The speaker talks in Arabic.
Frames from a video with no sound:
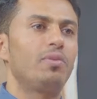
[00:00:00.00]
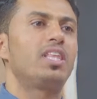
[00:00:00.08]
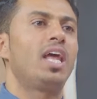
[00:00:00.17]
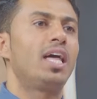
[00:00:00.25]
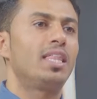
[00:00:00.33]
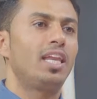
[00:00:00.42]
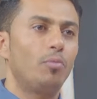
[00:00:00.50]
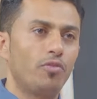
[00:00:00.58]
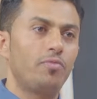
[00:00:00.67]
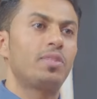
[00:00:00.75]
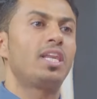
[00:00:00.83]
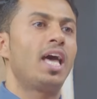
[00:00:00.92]
مثل هذا اليوم
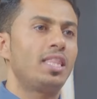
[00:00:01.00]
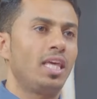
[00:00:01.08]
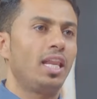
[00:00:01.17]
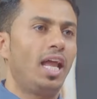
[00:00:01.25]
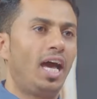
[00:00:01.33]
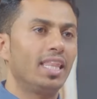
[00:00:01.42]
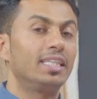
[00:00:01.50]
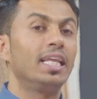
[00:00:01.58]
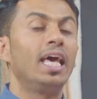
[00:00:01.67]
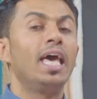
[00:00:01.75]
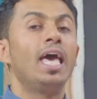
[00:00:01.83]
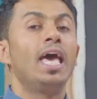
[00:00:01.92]
وفي مثل هذه اللحظات.
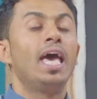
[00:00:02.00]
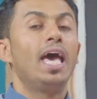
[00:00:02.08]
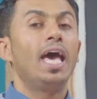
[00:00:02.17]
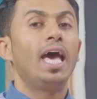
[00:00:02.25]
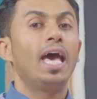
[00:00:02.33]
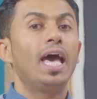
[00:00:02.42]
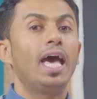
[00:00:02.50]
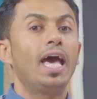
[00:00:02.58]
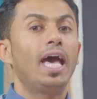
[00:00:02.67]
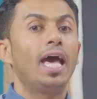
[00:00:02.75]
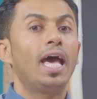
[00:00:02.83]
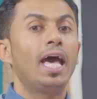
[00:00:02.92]

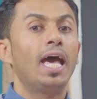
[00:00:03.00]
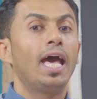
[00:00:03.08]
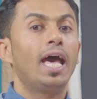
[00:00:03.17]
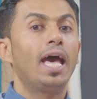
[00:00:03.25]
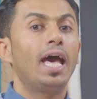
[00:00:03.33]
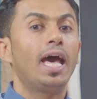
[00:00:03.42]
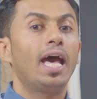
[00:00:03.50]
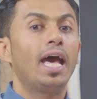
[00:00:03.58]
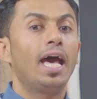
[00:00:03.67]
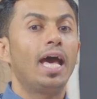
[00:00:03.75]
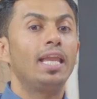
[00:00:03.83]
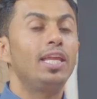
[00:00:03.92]

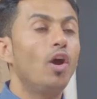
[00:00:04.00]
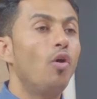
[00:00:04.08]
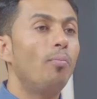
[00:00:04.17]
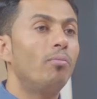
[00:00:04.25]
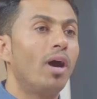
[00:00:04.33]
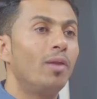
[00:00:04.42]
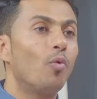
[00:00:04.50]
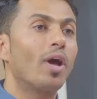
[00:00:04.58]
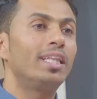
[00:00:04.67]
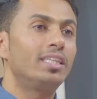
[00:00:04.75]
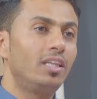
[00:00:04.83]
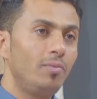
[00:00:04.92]
آه، اليوم
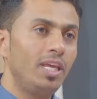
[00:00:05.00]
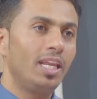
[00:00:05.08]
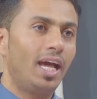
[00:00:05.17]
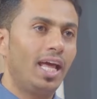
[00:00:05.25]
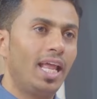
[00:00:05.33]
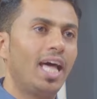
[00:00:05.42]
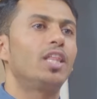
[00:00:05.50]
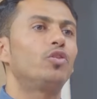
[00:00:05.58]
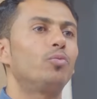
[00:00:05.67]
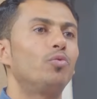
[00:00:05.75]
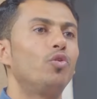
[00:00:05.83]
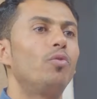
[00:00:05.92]
المقدمين على هذا
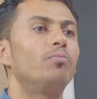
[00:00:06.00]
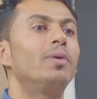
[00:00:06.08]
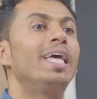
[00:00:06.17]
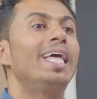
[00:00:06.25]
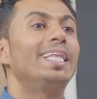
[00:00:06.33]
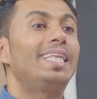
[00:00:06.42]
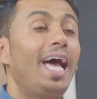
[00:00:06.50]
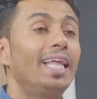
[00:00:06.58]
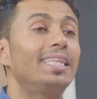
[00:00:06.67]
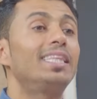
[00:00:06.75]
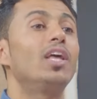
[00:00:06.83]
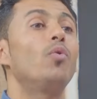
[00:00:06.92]
الدبلوم
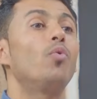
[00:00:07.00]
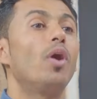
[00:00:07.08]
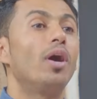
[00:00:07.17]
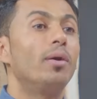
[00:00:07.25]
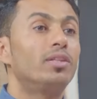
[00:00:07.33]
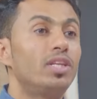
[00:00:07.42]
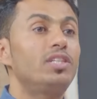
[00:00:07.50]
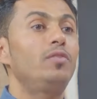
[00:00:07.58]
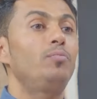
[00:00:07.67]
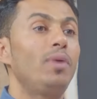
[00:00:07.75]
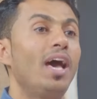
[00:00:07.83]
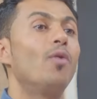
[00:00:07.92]
تعدوا
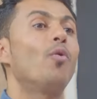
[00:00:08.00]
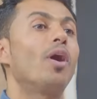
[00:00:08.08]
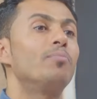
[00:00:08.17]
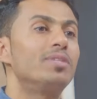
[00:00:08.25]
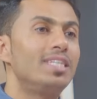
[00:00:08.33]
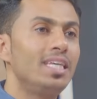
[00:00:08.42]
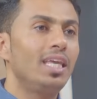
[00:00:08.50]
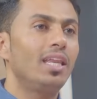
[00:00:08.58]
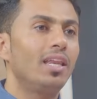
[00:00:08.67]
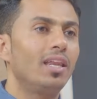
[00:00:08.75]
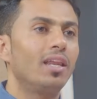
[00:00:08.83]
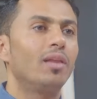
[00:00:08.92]

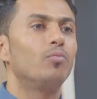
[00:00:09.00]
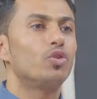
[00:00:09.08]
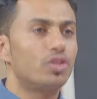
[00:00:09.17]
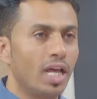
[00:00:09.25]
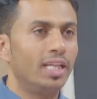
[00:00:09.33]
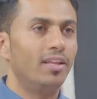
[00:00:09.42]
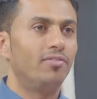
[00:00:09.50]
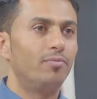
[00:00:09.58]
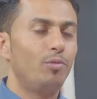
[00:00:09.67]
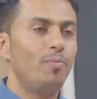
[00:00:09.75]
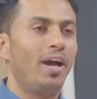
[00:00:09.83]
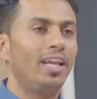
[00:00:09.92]
950 مستهدف
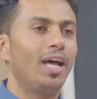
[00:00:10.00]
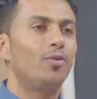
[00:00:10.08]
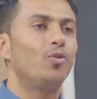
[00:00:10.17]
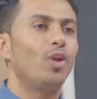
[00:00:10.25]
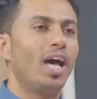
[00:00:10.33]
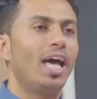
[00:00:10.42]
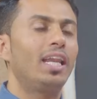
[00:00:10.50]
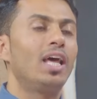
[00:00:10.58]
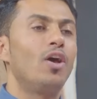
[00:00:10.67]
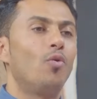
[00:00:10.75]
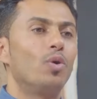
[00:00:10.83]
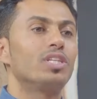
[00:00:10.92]
بمعنى أنه الآن
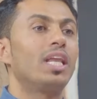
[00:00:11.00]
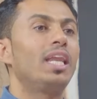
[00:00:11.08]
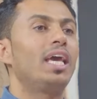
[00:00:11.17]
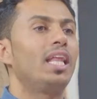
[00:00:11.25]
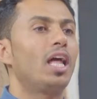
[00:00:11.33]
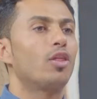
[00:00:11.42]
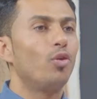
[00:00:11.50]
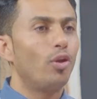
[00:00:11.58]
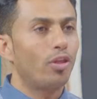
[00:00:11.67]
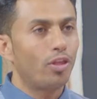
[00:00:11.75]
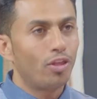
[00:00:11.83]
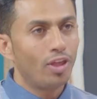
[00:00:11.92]
وصلنا إلى ثلث